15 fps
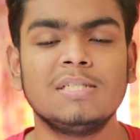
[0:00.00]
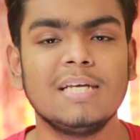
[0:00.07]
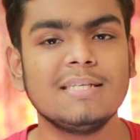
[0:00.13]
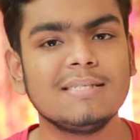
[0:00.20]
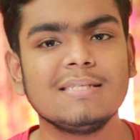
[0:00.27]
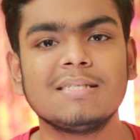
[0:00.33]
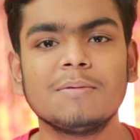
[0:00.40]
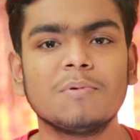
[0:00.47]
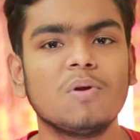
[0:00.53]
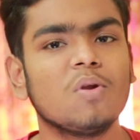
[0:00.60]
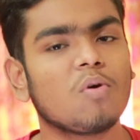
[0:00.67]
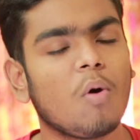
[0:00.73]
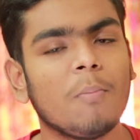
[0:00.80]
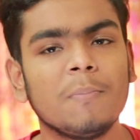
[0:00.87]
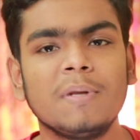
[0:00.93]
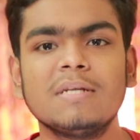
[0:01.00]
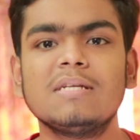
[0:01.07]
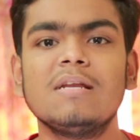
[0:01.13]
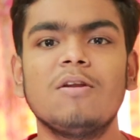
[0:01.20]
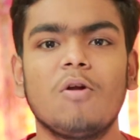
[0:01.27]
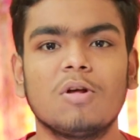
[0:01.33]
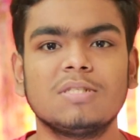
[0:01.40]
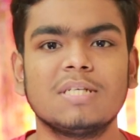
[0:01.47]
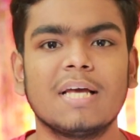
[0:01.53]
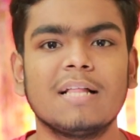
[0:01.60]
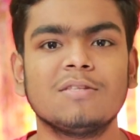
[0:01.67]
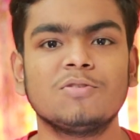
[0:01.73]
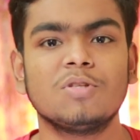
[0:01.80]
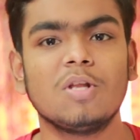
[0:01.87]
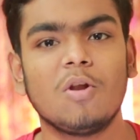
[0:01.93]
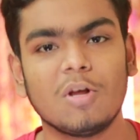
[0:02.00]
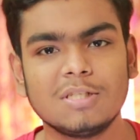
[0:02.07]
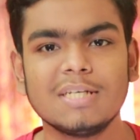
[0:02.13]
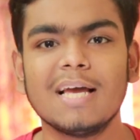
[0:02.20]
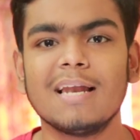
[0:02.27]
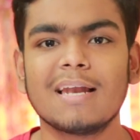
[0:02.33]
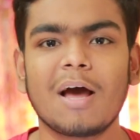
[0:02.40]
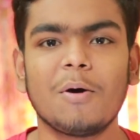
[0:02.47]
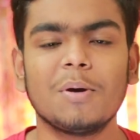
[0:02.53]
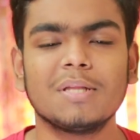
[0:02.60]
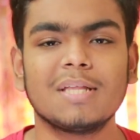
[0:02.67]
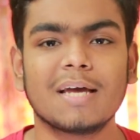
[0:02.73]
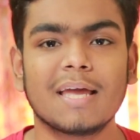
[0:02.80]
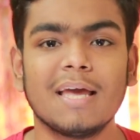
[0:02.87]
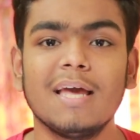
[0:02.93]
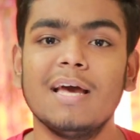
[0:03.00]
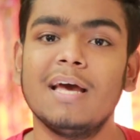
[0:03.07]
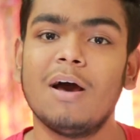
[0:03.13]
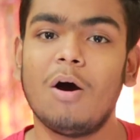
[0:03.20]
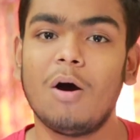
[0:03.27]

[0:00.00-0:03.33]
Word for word: সেই সিস্টেমগুলো কমপ্লিটলি লজিক্যাল যদি লজিক্যাল না হয়ে থাকে